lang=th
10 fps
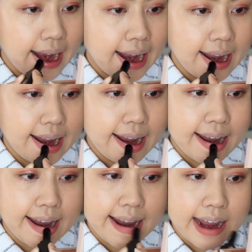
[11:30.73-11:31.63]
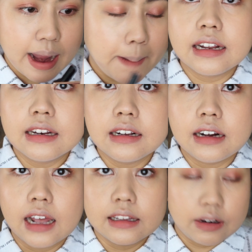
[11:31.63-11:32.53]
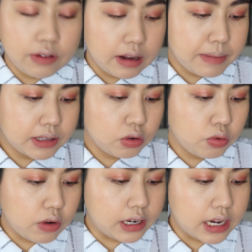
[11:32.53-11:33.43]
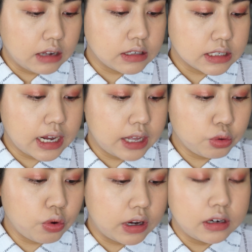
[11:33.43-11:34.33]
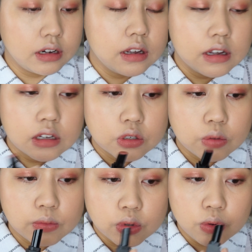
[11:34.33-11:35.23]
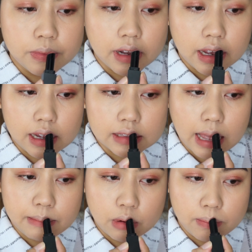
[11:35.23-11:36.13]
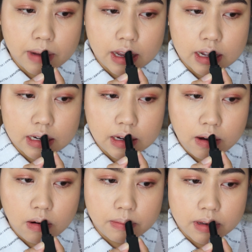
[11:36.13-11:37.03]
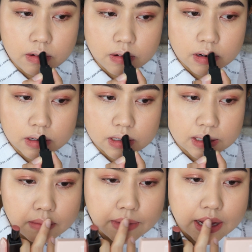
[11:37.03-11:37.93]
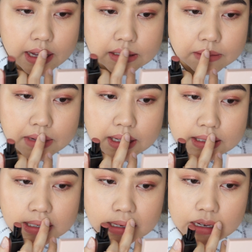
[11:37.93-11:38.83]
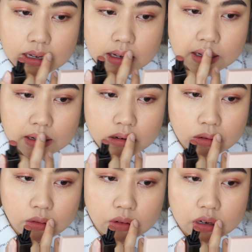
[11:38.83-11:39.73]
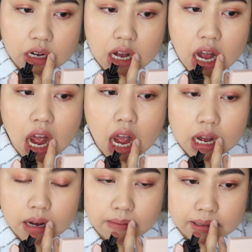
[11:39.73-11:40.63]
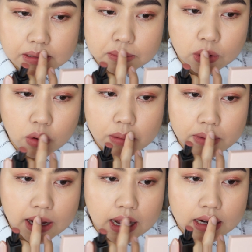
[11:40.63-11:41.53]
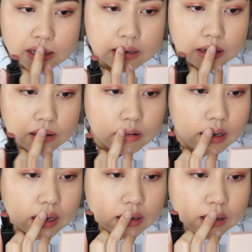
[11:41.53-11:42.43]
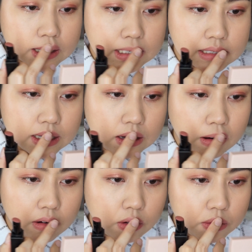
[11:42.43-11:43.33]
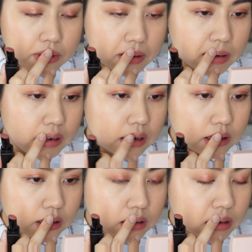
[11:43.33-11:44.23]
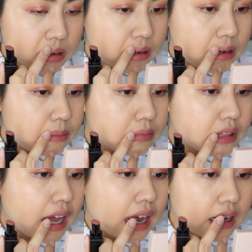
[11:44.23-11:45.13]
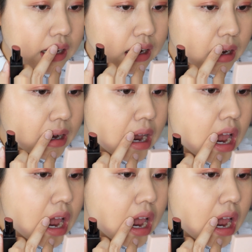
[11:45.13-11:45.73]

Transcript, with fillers: วันนี้ปากแห้งๆนิดนึงนะ แต่ว่าไม่ต้องห่วงเดี๋ยวเราจะใช้ตัวชุ่มๆนะคะ ตามลงไป อันนี้เกาะผิวก่อนเมย์จะมีสีนูดที่เป็นชมพูแบบนี้อันนึง แล้วก็อีกอันนึงก็จะสีออกอมเหลืองๆน้ำตาลนะคะ